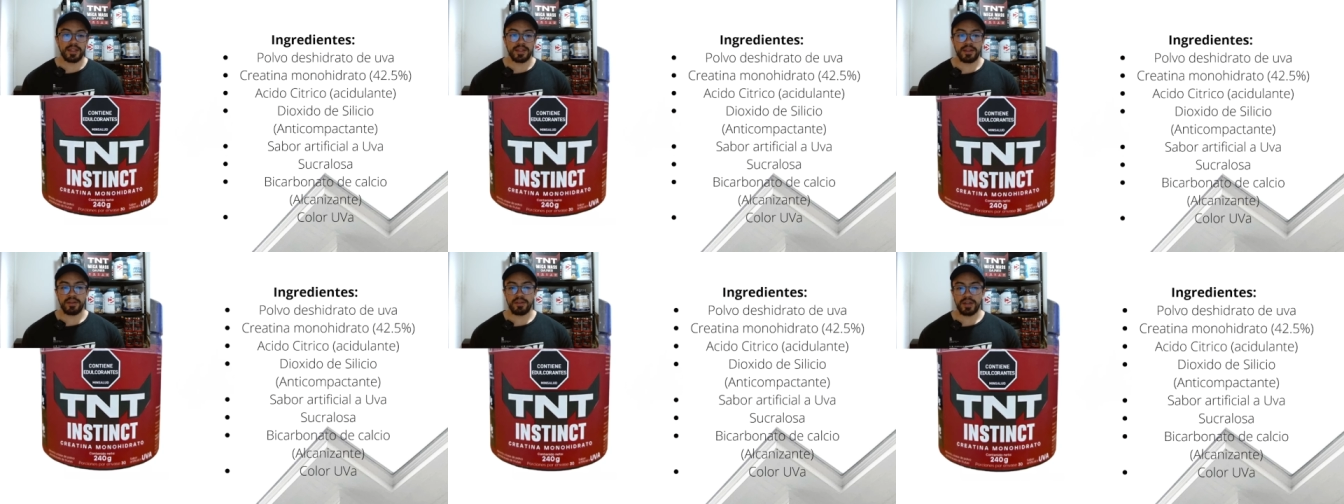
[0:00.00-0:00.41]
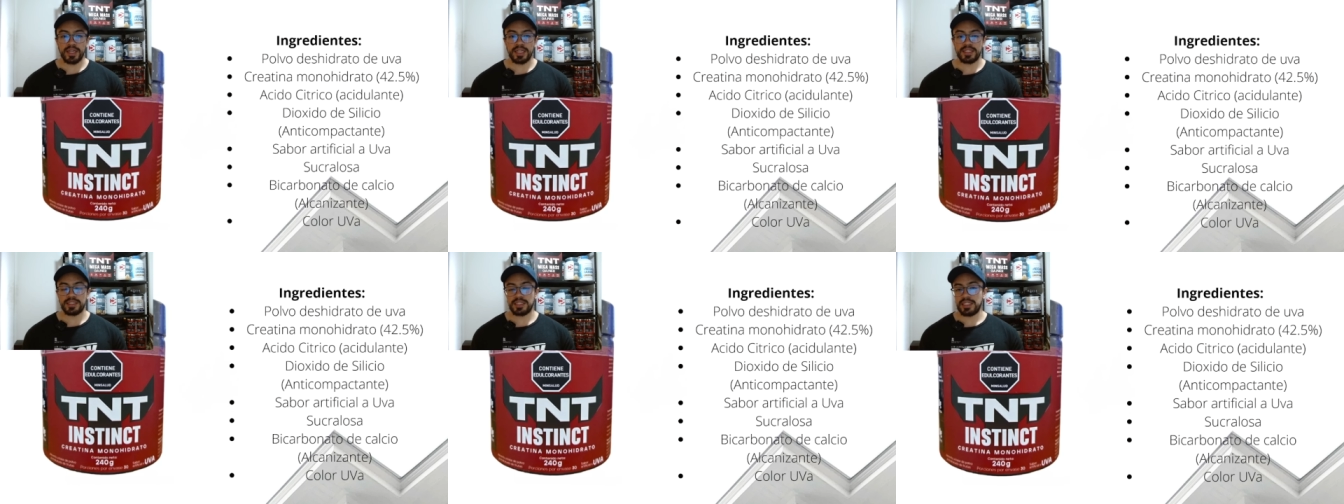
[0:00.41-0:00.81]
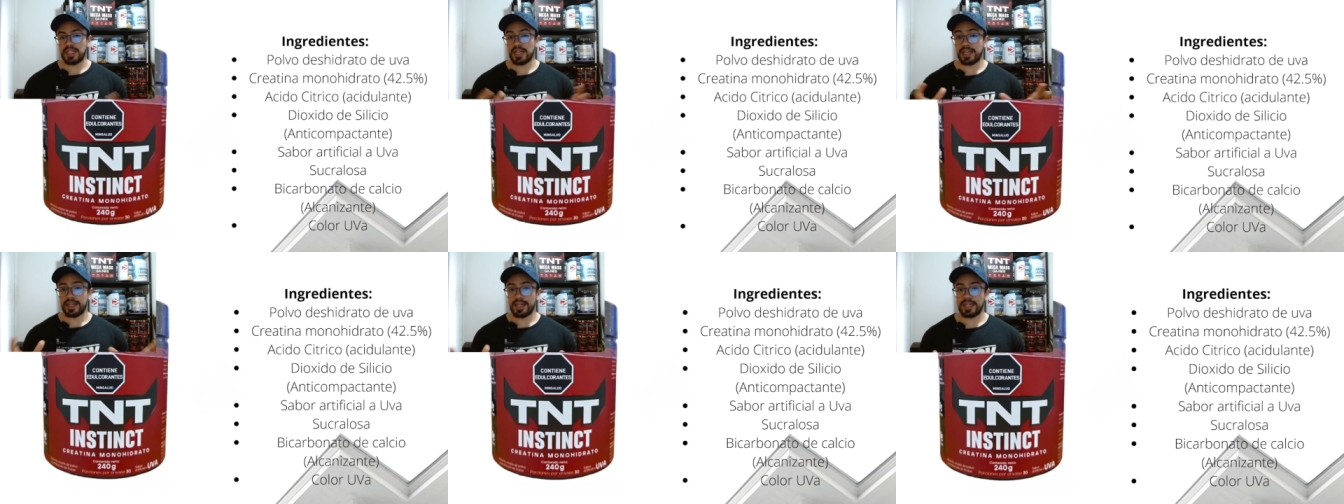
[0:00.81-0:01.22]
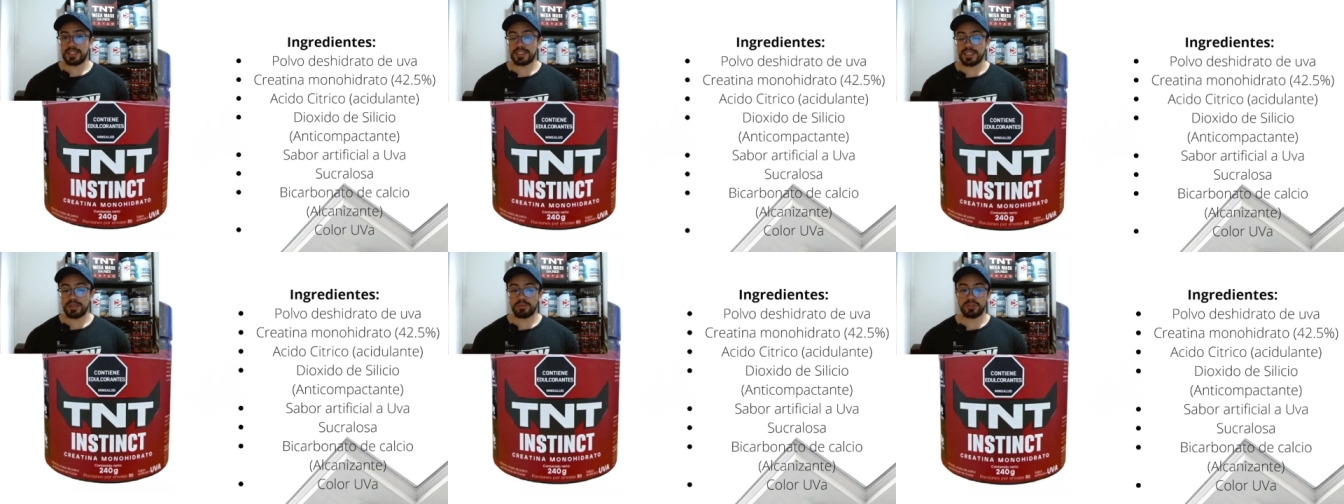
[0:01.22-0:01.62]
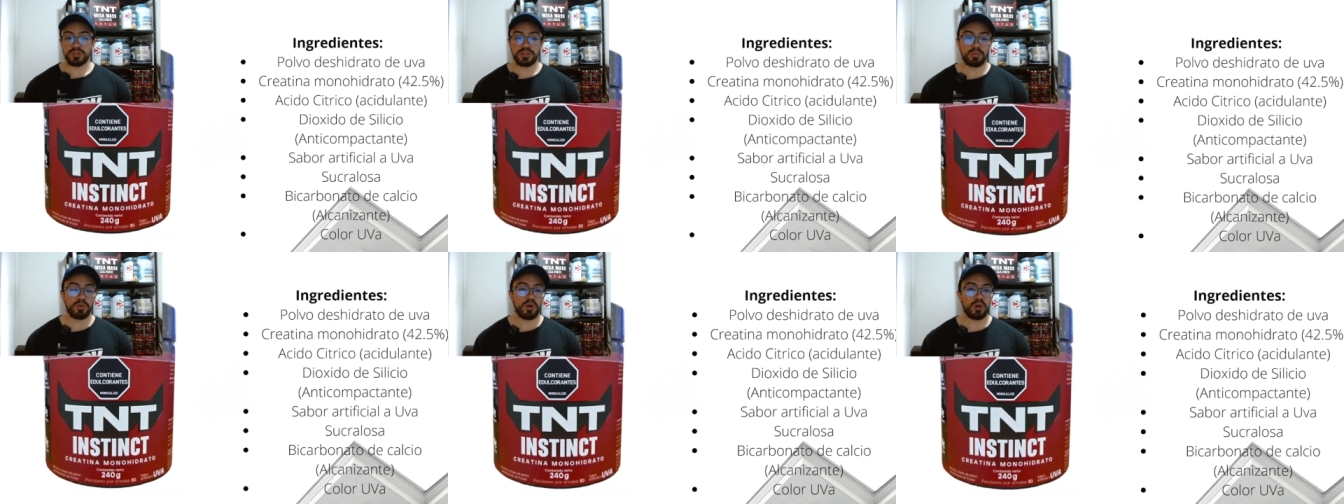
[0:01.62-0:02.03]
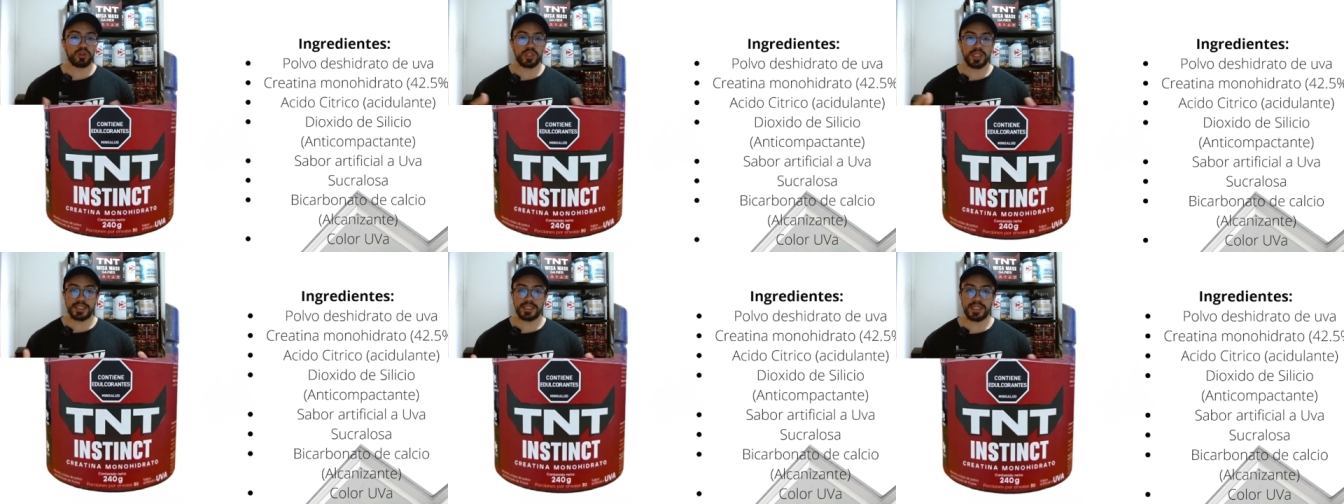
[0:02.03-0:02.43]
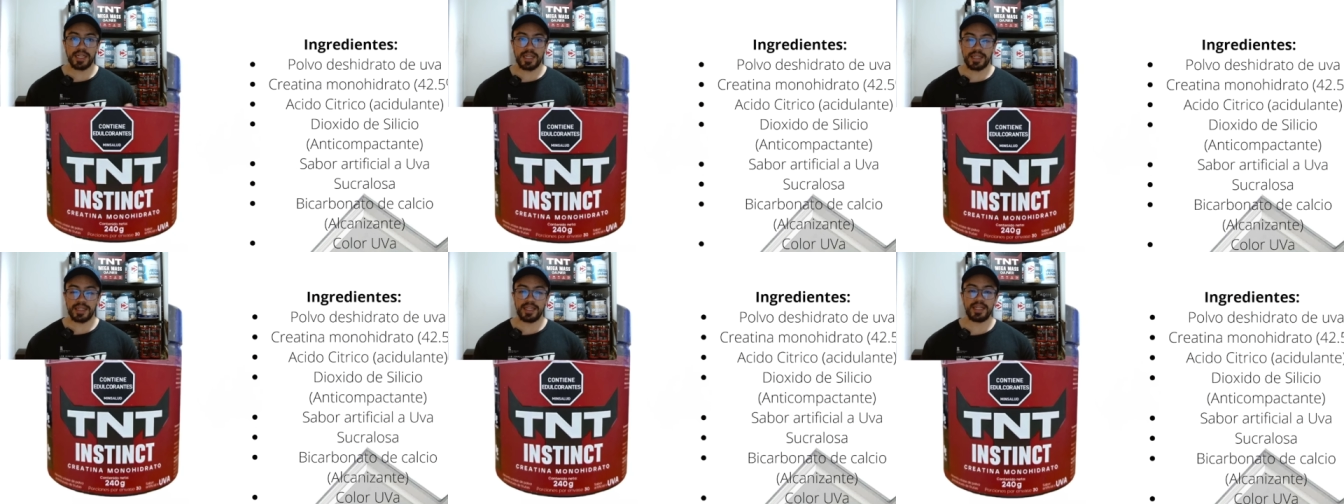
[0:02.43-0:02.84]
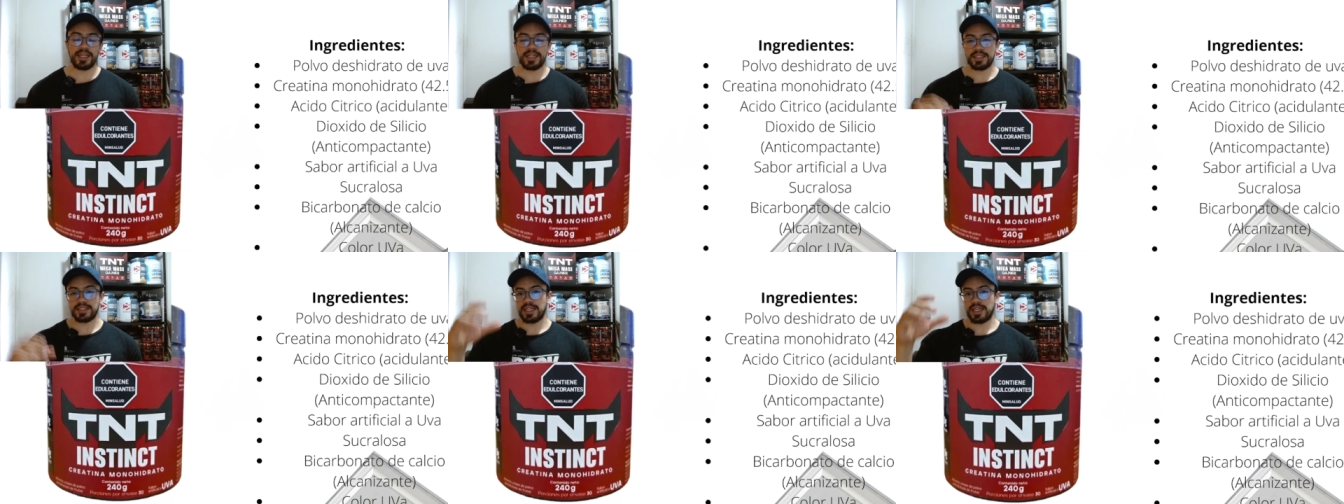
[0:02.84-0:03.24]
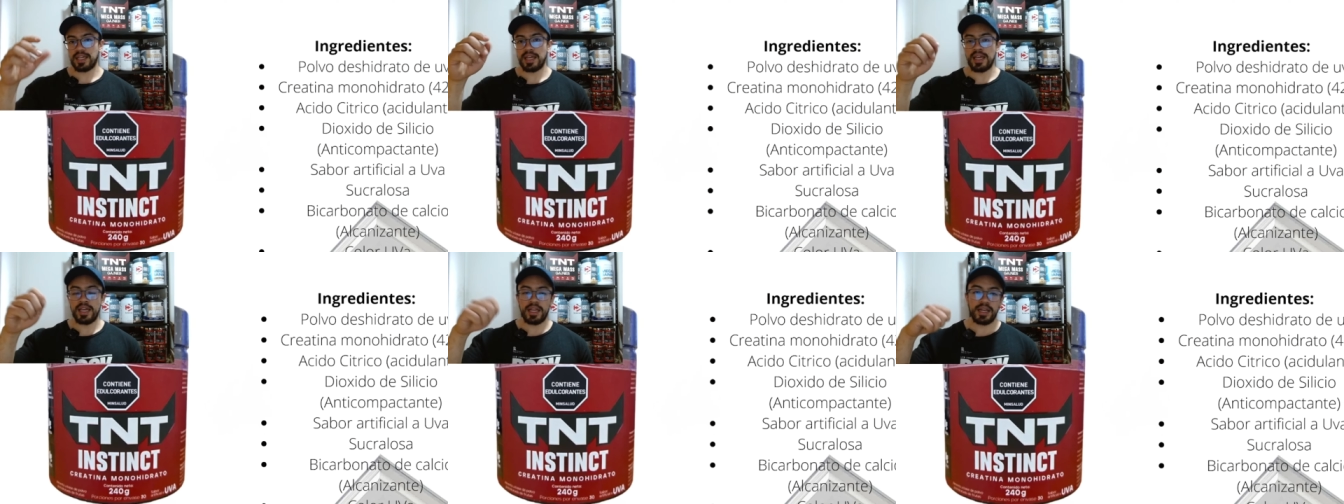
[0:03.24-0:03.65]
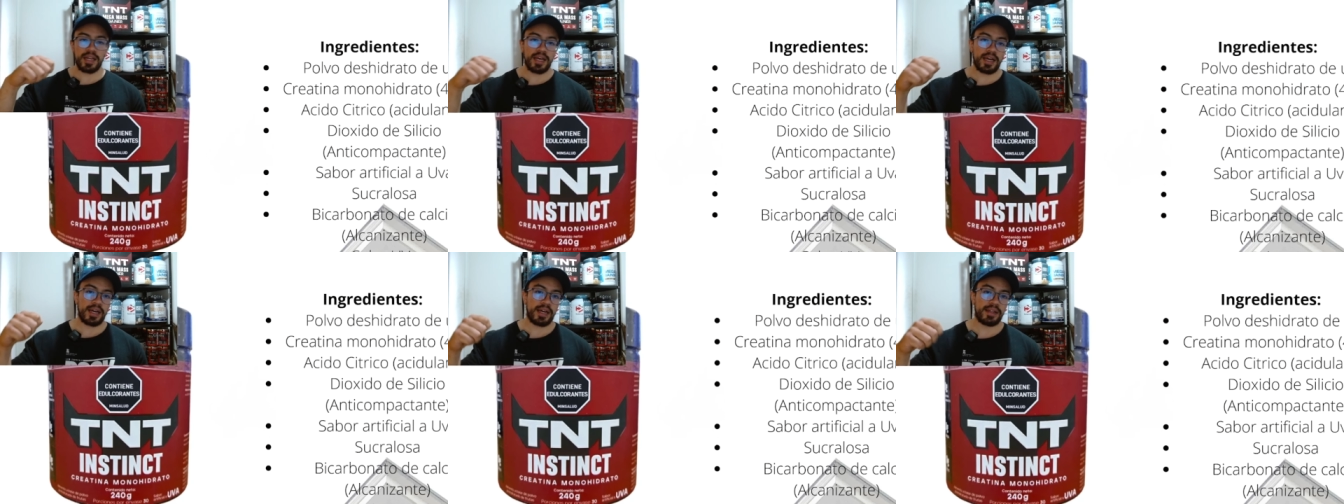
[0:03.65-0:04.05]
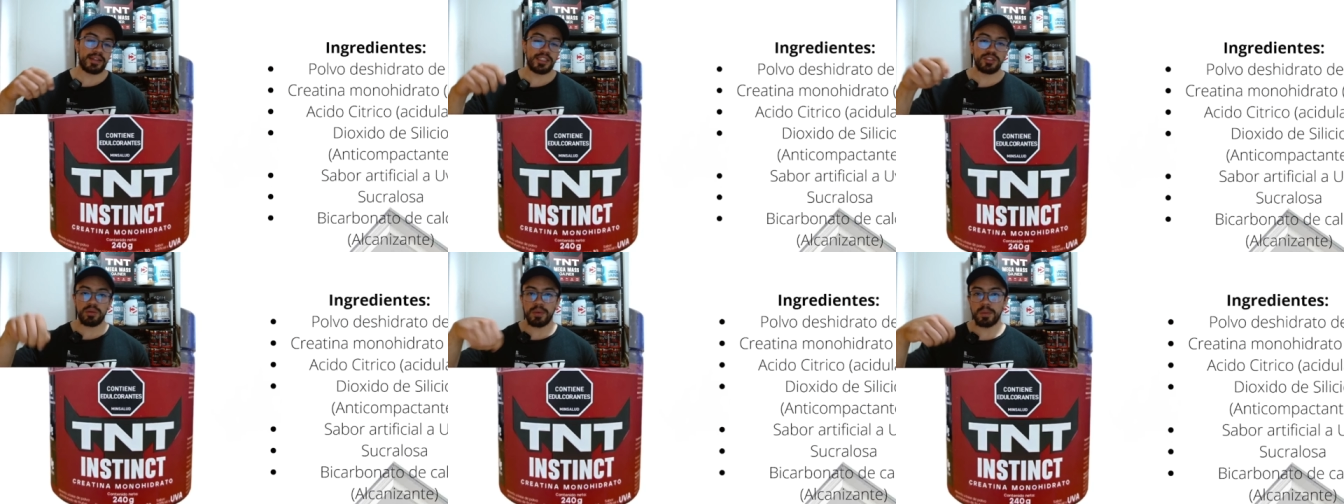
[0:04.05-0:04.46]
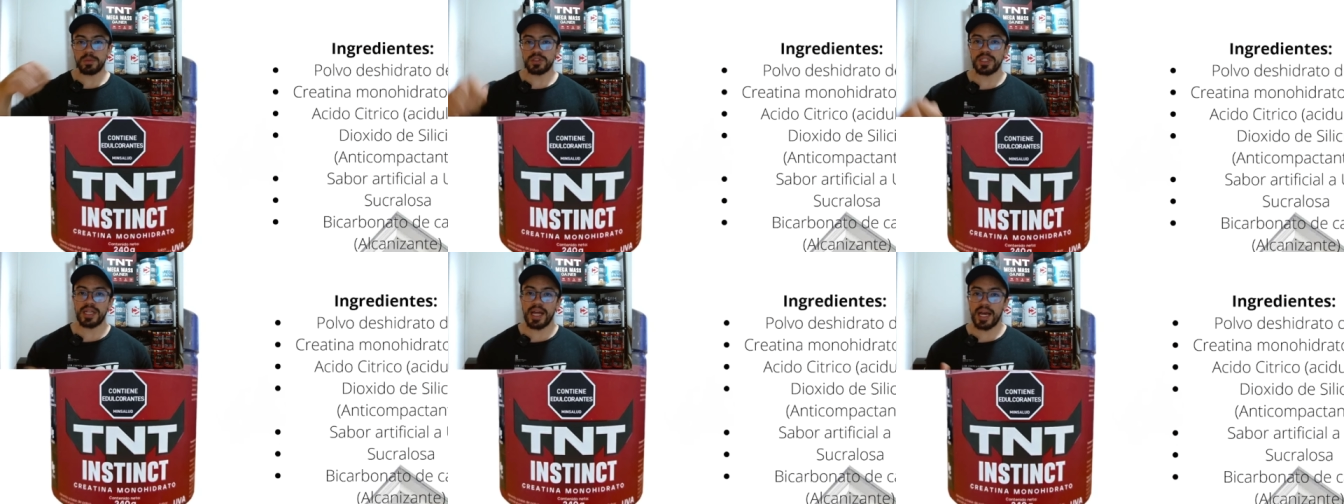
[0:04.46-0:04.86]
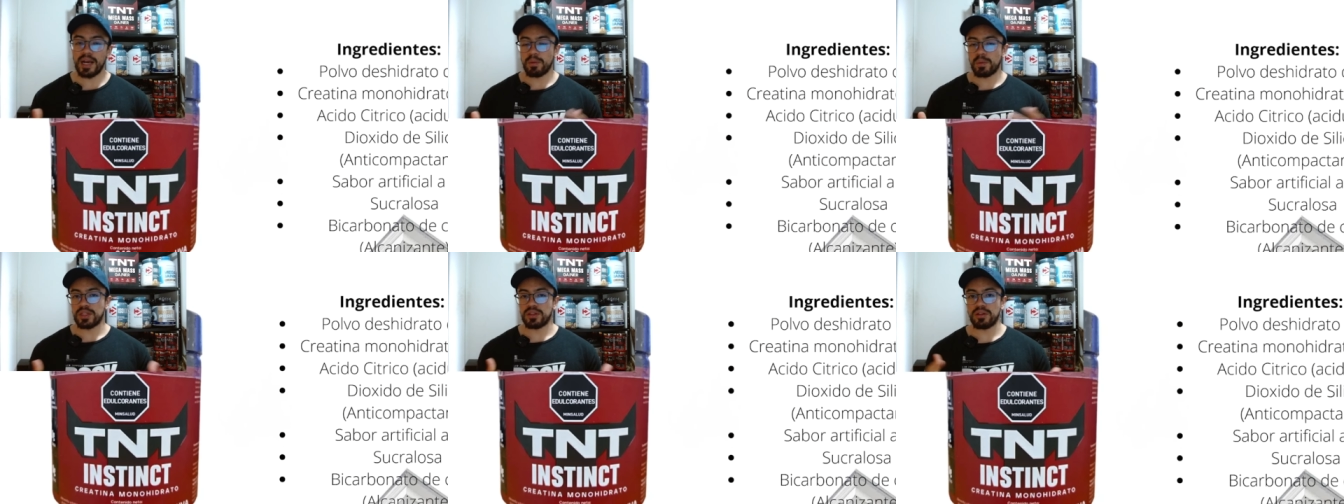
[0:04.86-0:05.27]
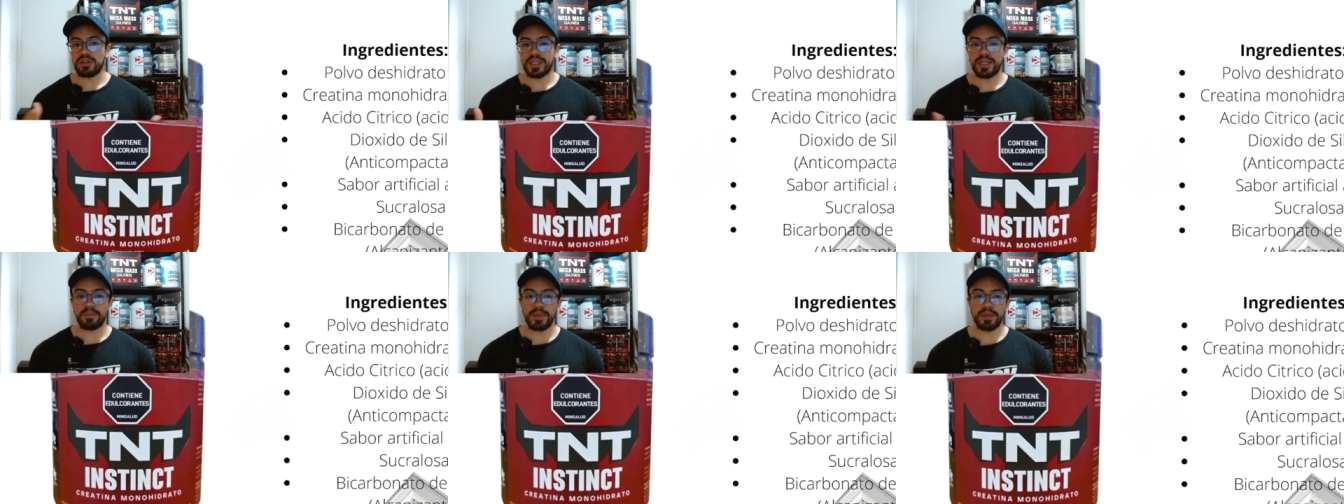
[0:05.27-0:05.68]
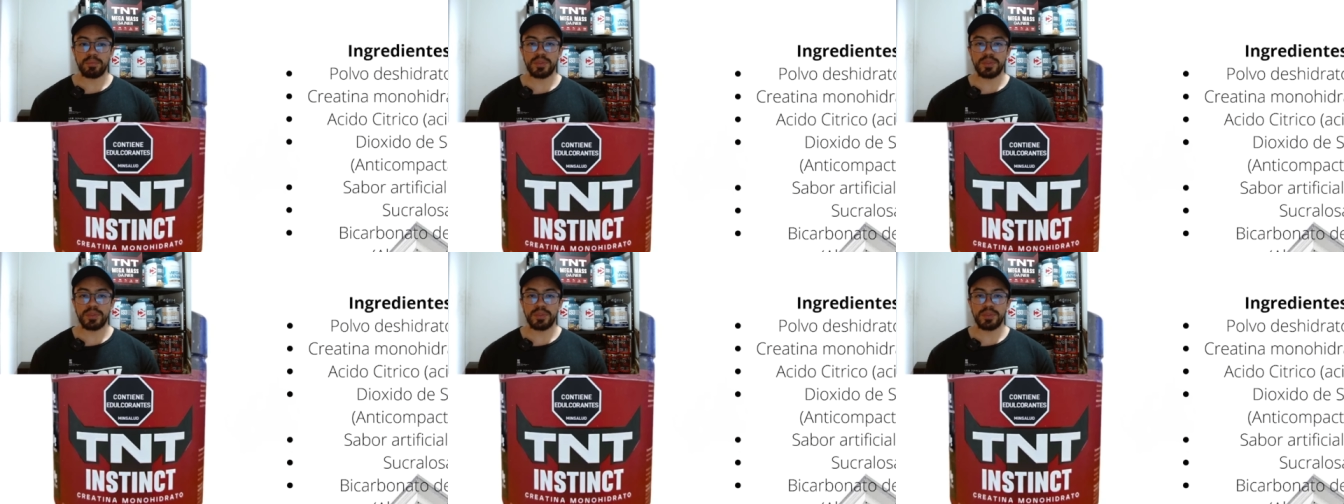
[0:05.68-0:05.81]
Debido a que si la analizamos como otras creatinas que la disolvemos en agua y todo el tema,